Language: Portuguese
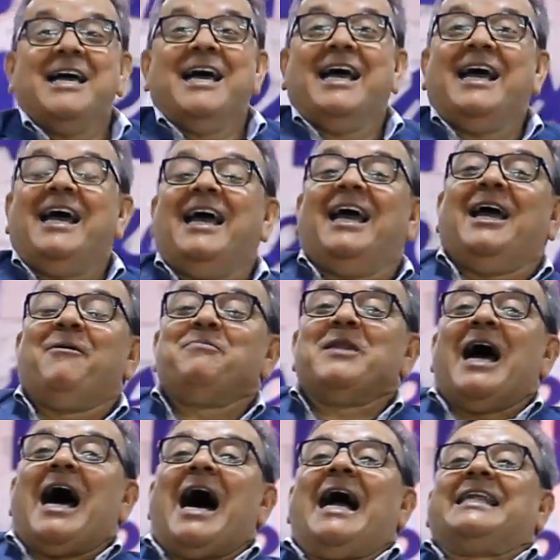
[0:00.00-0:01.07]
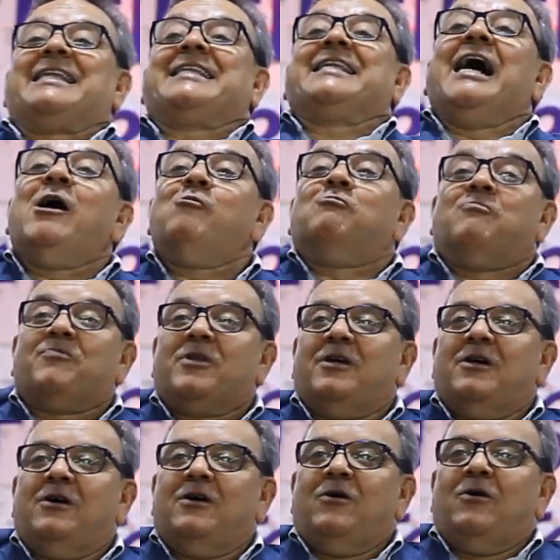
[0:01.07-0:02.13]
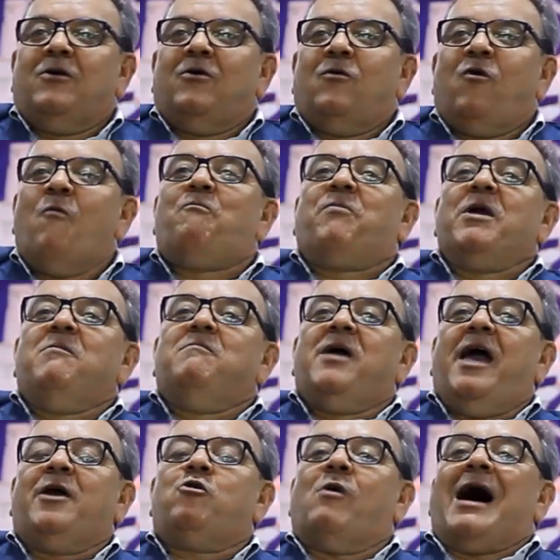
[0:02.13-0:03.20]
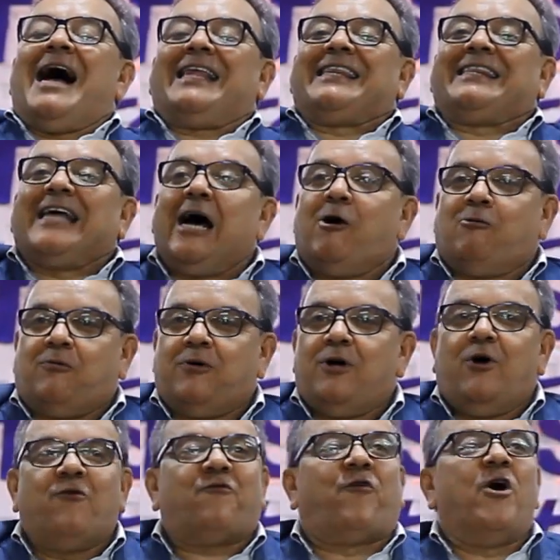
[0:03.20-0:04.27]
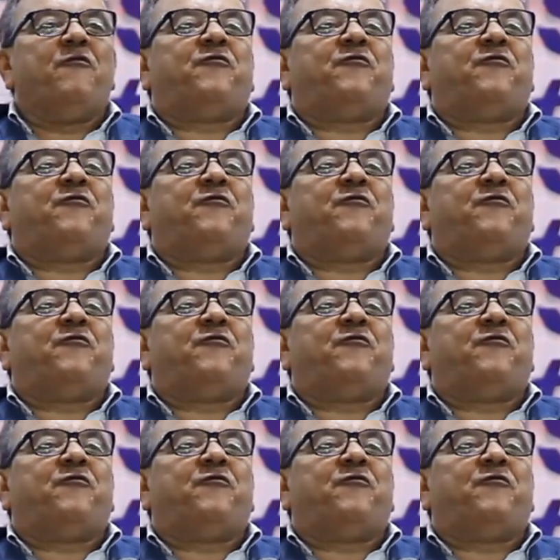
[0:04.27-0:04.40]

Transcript: É, Adão, o primeiro Adão foi